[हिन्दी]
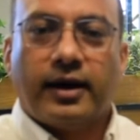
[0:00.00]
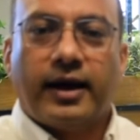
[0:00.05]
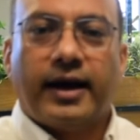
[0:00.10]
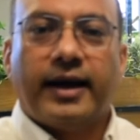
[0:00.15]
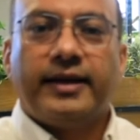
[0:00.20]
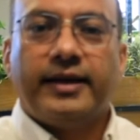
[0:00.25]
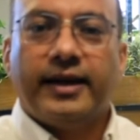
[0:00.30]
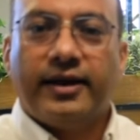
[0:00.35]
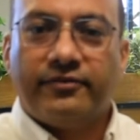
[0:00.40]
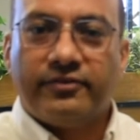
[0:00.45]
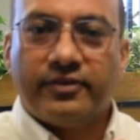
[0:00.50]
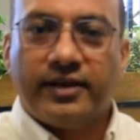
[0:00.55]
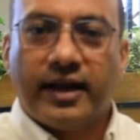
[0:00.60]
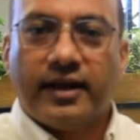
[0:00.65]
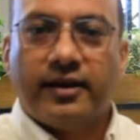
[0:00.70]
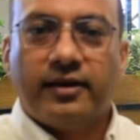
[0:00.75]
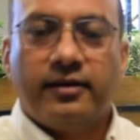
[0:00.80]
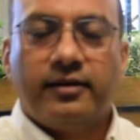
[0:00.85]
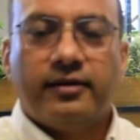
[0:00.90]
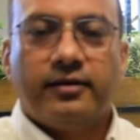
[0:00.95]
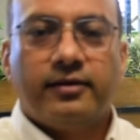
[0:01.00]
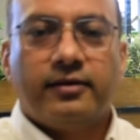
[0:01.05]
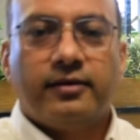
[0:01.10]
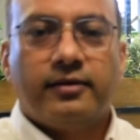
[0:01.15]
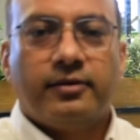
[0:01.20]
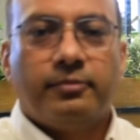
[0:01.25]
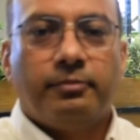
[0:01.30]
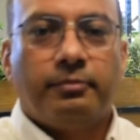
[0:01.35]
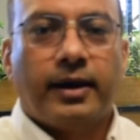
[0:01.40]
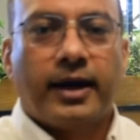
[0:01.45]
आई हैव डन
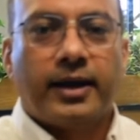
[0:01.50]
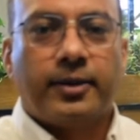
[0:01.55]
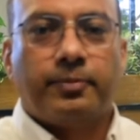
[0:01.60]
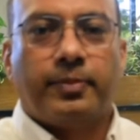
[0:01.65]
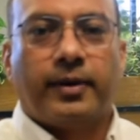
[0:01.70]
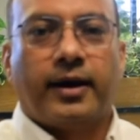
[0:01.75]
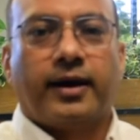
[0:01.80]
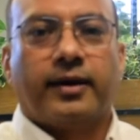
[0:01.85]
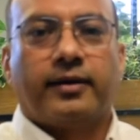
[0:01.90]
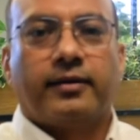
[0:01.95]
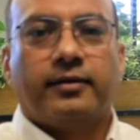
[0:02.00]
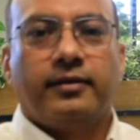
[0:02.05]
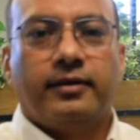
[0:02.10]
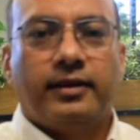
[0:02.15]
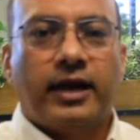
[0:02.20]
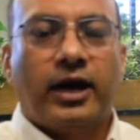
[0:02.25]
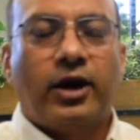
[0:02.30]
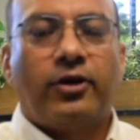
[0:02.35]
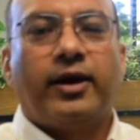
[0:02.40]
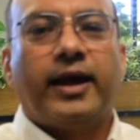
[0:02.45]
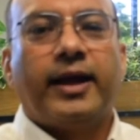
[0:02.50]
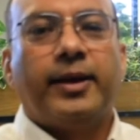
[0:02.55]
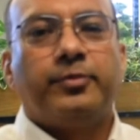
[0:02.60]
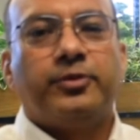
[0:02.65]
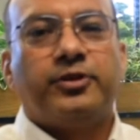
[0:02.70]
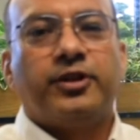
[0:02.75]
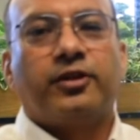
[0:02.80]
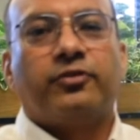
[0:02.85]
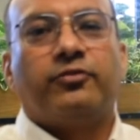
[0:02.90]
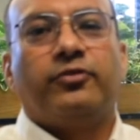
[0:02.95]
माई पार्ट नाउ आई एम
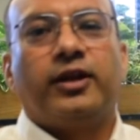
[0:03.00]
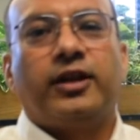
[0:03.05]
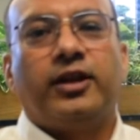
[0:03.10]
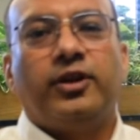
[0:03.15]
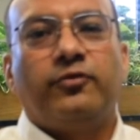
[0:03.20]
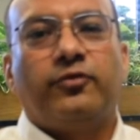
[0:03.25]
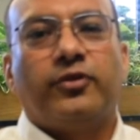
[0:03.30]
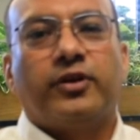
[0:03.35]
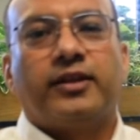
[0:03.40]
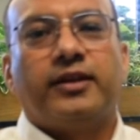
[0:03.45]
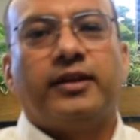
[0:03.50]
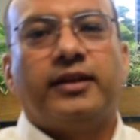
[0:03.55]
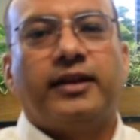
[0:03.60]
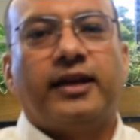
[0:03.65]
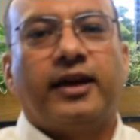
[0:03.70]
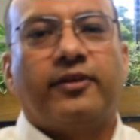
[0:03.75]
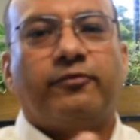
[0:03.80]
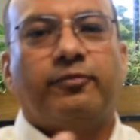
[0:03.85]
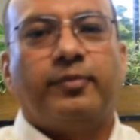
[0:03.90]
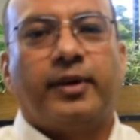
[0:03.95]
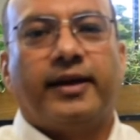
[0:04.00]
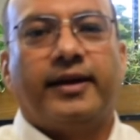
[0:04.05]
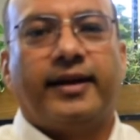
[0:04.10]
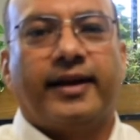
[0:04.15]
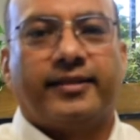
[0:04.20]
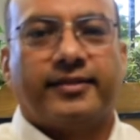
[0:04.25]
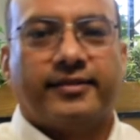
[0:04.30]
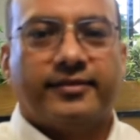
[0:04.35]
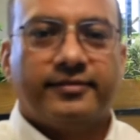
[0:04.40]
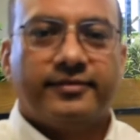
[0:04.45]
जस्ट वेटिंग फॉर द डे ऑफ माई
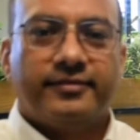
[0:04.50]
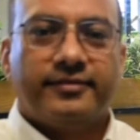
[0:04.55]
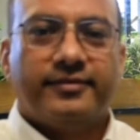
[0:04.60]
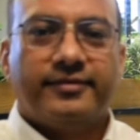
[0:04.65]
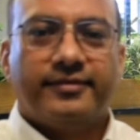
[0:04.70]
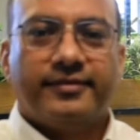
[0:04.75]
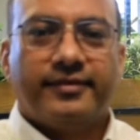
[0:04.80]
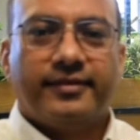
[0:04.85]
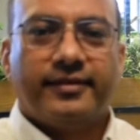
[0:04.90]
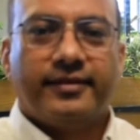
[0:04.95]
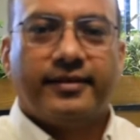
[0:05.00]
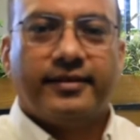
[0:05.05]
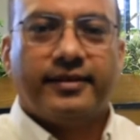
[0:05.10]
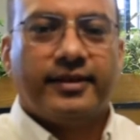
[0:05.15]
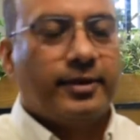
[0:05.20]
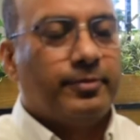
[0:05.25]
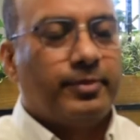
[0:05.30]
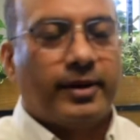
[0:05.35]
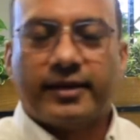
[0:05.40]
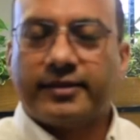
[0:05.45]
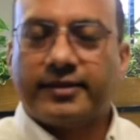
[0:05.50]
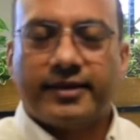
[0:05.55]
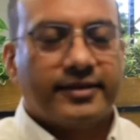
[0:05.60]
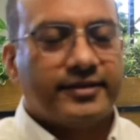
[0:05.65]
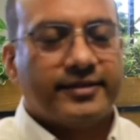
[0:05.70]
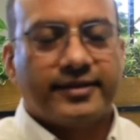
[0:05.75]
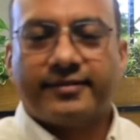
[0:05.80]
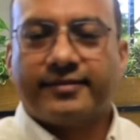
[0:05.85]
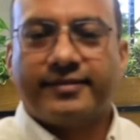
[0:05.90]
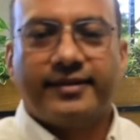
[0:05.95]
डेथ ये बात हर
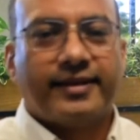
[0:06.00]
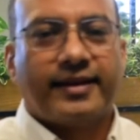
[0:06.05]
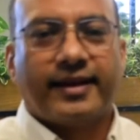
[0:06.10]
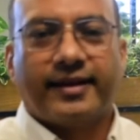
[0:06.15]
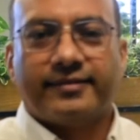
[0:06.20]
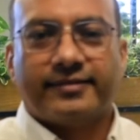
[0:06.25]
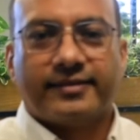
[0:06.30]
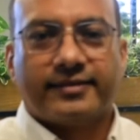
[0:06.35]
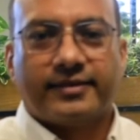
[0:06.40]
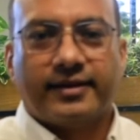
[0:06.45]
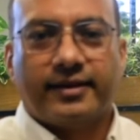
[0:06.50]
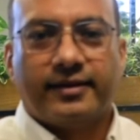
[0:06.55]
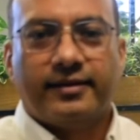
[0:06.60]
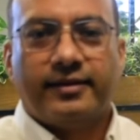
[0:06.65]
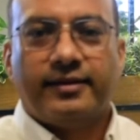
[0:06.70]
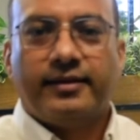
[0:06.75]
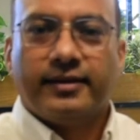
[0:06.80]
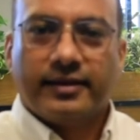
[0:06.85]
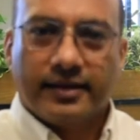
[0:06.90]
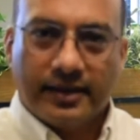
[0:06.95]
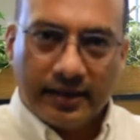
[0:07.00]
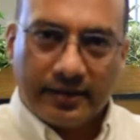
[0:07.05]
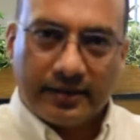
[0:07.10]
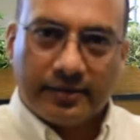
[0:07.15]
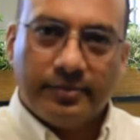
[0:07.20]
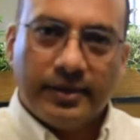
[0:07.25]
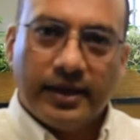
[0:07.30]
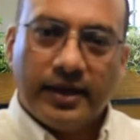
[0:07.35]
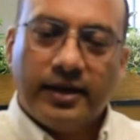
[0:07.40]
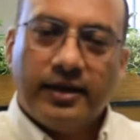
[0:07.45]
शख्स नहीं कह सकता
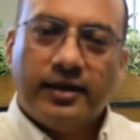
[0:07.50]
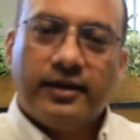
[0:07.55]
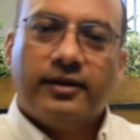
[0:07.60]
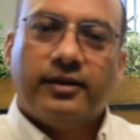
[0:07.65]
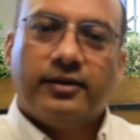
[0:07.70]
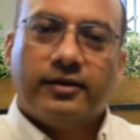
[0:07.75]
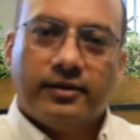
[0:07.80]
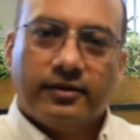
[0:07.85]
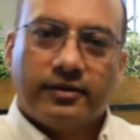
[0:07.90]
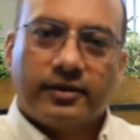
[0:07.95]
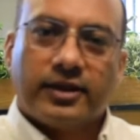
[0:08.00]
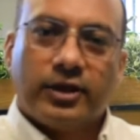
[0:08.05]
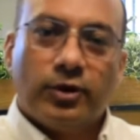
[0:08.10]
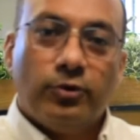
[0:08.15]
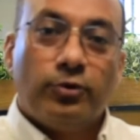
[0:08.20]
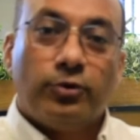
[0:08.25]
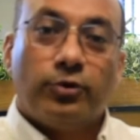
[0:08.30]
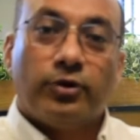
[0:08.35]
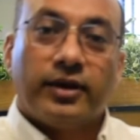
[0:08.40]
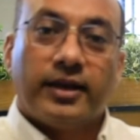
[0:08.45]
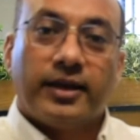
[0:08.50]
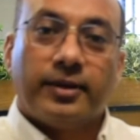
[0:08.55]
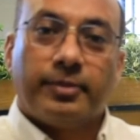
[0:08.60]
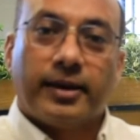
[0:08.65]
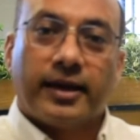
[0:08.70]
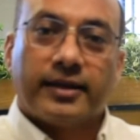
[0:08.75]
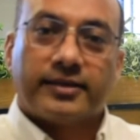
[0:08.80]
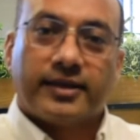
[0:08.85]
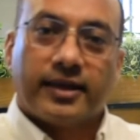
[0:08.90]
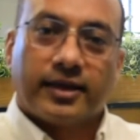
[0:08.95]
इसमें क्यों उन्होंने ये
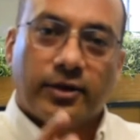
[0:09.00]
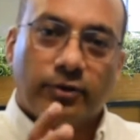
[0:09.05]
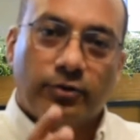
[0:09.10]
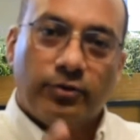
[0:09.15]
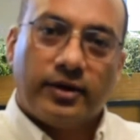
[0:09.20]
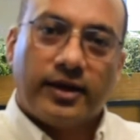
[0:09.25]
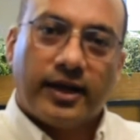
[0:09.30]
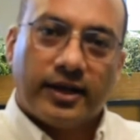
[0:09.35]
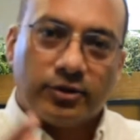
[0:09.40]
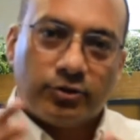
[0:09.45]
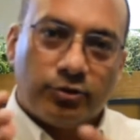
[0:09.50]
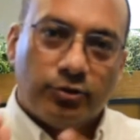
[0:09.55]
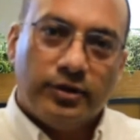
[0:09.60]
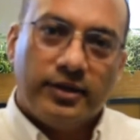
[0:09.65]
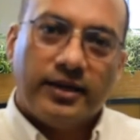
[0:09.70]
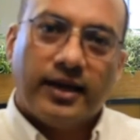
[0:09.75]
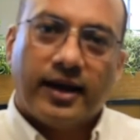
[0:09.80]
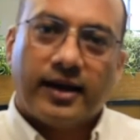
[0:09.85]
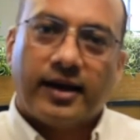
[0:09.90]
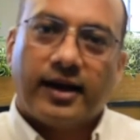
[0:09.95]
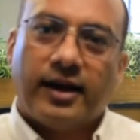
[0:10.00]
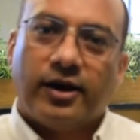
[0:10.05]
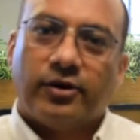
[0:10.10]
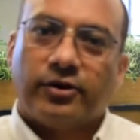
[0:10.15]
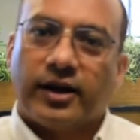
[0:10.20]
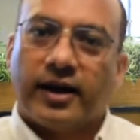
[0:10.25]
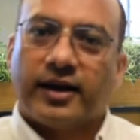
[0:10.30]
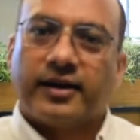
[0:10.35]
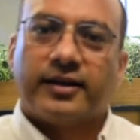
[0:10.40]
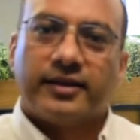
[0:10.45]
बात की कि उनका दुनिया का
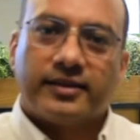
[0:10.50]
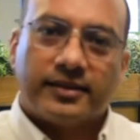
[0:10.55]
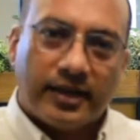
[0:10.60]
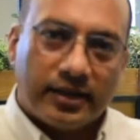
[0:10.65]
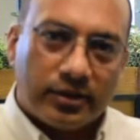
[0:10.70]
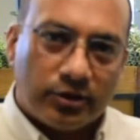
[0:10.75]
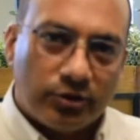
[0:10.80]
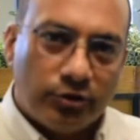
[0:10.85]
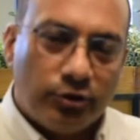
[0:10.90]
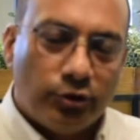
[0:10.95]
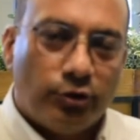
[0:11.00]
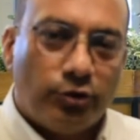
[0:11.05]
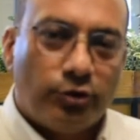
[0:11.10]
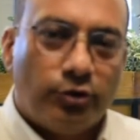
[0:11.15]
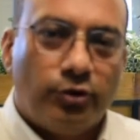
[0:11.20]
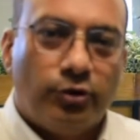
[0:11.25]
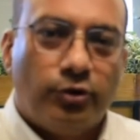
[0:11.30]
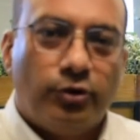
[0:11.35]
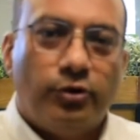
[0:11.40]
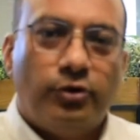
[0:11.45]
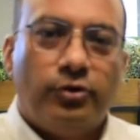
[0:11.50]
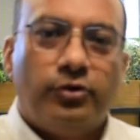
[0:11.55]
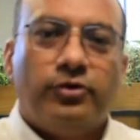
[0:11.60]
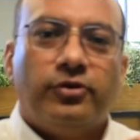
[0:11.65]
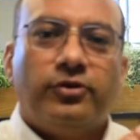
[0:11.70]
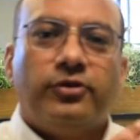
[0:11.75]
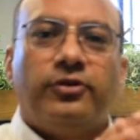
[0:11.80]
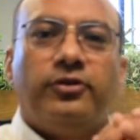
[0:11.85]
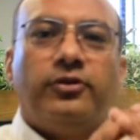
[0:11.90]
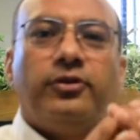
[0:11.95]
और आखरत का दोनों
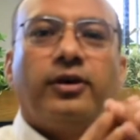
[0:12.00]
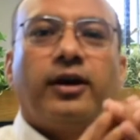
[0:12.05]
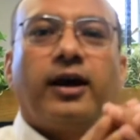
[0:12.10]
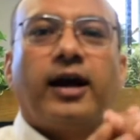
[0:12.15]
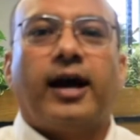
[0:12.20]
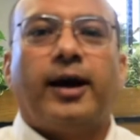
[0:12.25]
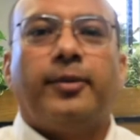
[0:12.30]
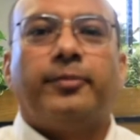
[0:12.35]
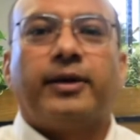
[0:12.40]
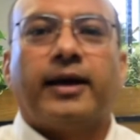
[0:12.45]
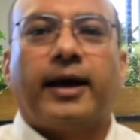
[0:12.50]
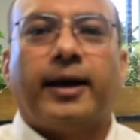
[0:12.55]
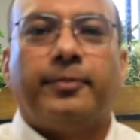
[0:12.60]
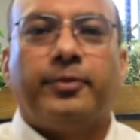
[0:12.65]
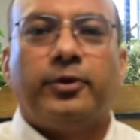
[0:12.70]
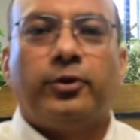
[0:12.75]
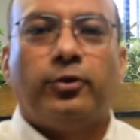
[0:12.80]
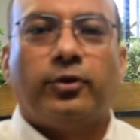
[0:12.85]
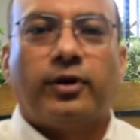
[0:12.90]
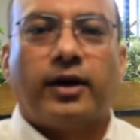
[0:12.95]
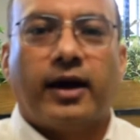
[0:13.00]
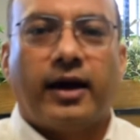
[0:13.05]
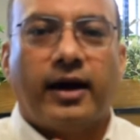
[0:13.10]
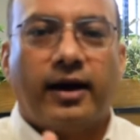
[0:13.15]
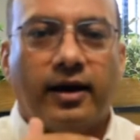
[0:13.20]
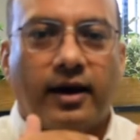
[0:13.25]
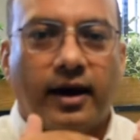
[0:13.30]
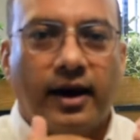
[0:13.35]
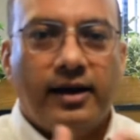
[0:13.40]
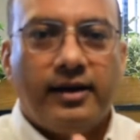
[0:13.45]
कामयाबियों का
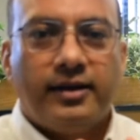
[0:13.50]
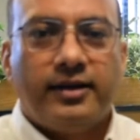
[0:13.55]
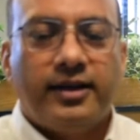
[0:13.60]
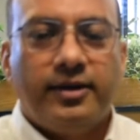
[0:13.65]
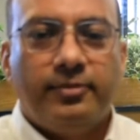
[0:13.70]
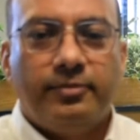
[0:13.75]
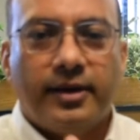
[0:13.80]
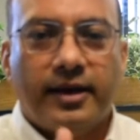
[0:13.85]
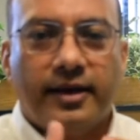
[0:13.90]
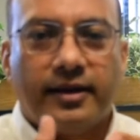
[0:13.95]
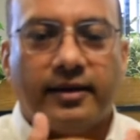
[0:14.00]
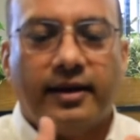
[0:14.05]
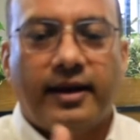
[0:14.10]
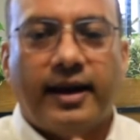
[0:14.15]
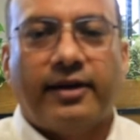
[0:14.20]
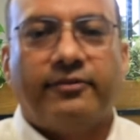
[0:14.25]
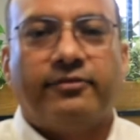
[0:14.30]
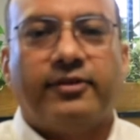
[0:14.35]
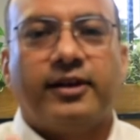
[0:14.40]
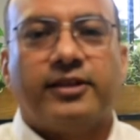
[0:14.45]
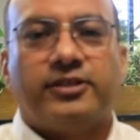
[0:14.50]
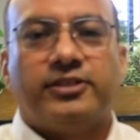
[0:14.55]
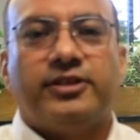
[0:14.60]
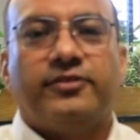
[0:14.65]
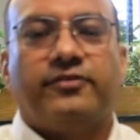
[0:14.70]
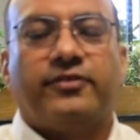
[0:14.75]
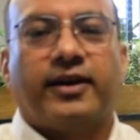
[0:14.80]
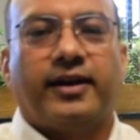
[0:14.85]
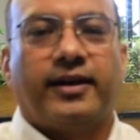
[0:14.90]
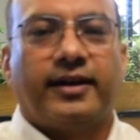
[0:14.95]
अल्टीमेट लेवल
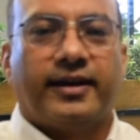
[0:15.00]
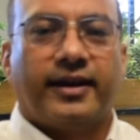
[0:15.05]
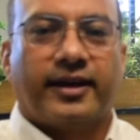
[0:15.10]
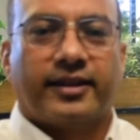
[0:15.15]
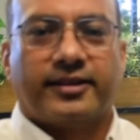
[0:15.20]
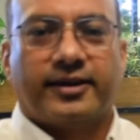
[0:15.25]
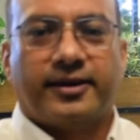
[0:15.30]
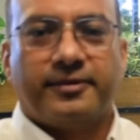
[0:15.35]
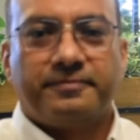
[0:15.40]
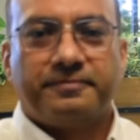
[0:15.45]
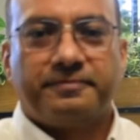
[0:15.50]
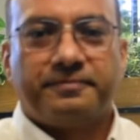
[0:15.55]
अचीव कर लिया था